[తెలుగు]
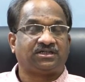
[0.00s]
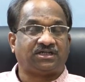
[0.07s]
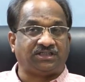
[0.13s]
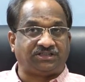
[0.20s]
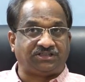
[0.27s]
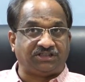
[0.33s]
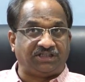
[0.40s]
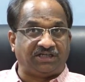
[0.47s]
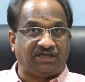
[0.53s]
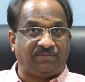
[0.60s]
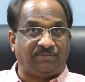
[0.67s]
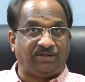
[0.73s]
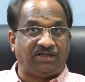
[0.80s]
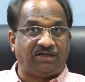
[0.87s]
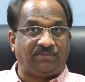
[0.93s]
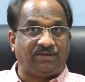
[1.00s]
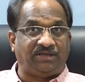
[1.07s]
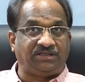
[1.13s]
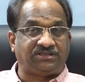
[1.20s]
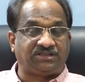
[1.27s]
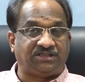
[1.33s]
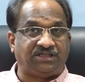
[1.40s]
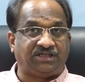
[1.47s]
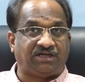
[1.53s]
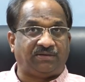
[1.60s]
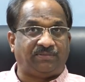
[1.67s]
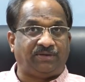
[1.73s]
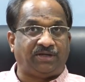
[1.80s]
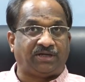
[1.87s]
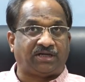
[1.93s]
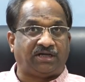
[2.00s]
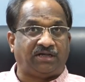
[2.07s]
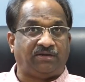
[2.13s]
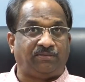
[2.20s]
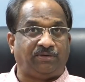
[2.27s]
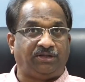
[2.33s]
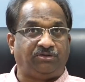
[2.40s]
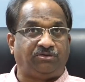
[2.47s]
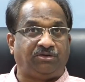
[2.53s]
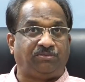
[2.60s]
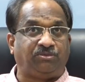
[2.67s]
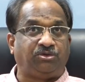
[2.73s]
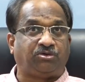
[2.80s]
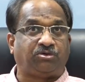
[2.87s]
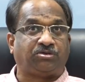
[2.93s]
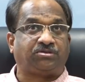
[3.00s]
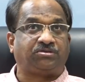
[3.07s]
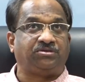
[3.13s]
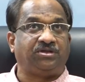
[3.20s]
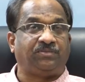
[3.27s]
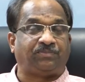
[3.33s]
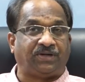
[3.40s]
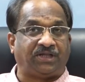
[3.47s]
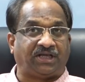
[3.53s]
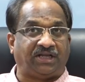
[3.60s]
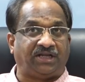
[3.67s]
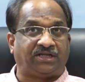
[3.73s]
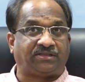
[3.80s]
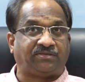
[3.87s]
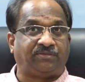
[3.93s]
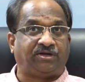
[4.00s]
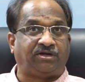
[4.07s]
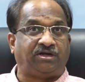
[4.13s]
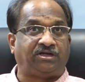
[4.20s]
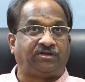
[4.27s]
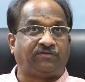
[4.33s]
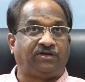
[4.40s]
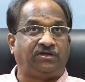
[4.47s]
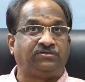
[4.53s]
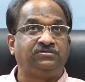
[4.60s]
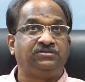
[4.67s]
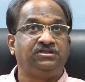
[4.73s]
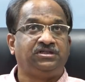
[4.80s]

ఖచ్చితంగా మీరు గమనించండి రాబోయే కాలంలో ఇది కూడా ముందుకు వస్తుంది ఇప్పటికే నరసింహరావు లాంటి వాళ్ళు